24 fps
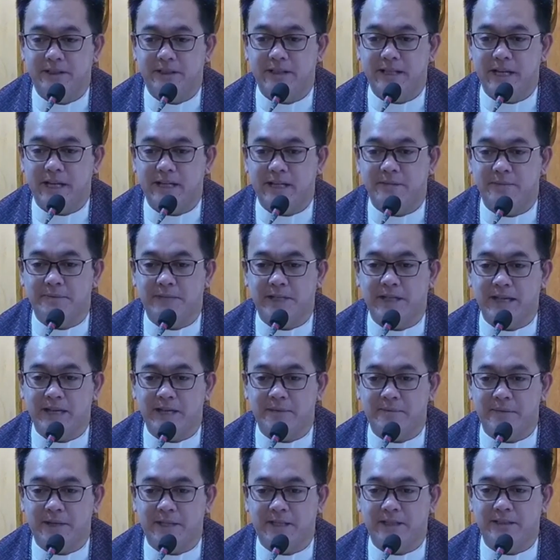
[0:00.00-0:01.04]
Hindi dahil
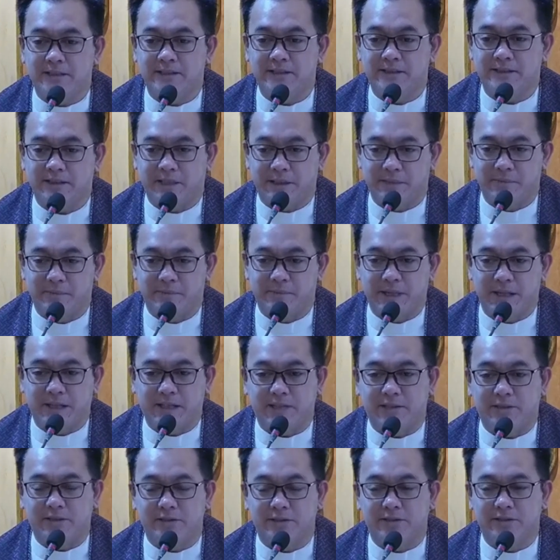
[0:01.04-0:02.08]
mayaman, sa
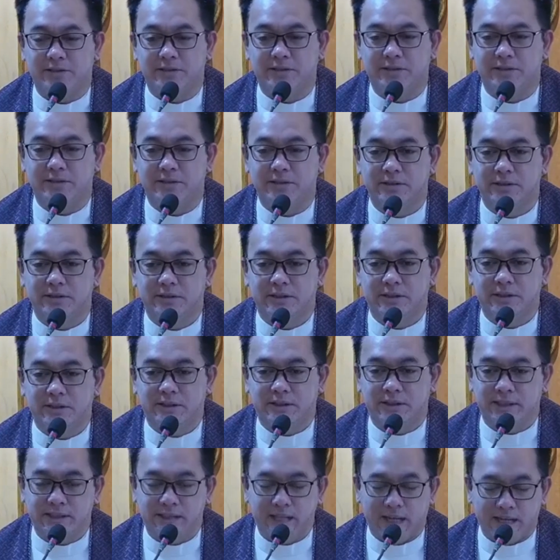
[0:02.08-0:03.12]
impyerno.
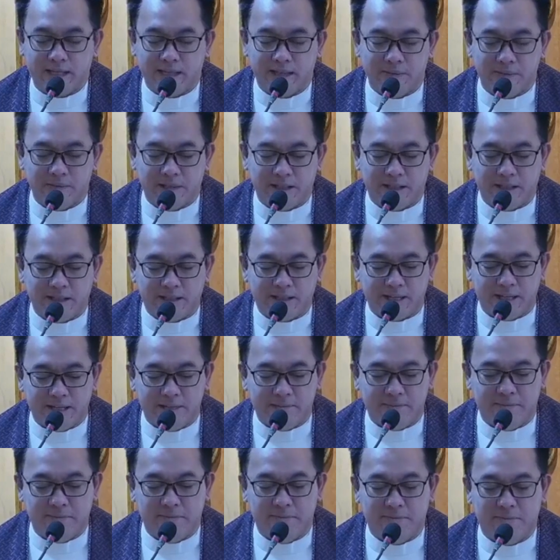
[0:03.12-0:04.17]
Hindi dahil
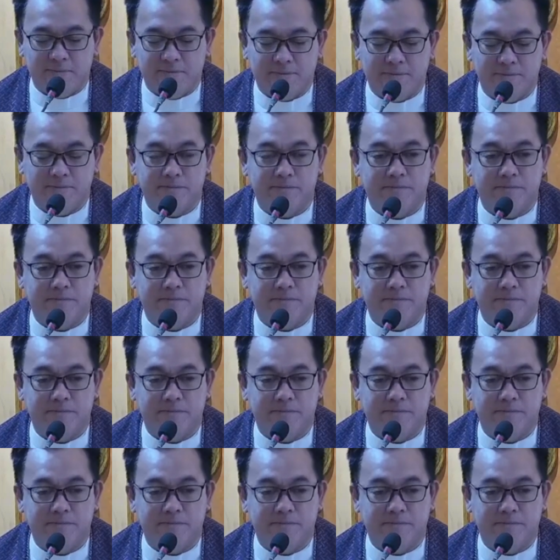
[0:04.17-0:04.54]
mahirap,